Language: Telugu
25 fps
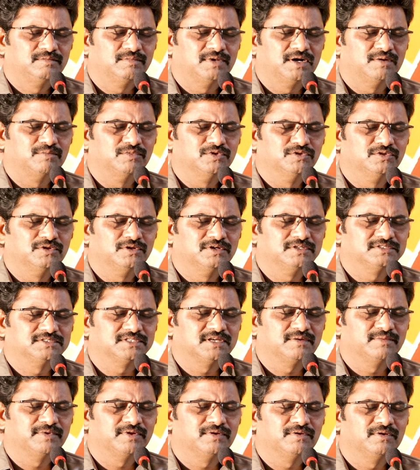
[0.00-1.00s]
మా ముందున్న
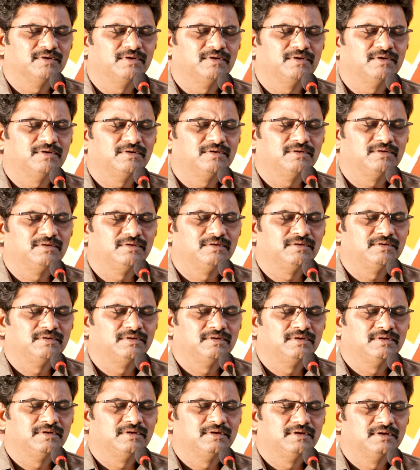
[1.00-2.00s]
సమయంలో
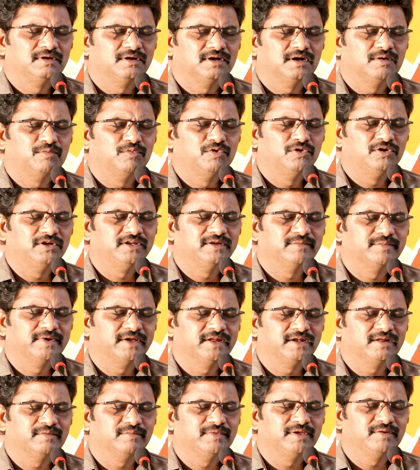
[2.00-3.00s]

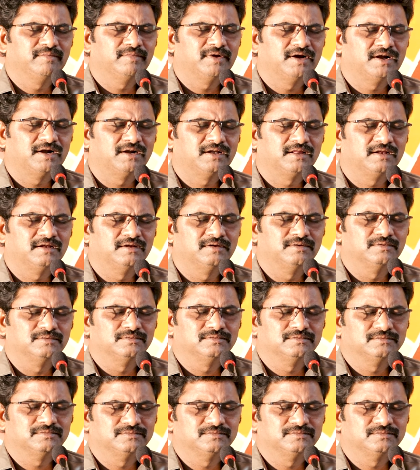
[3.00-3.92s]
అమూల్యమైన మీ మాటలను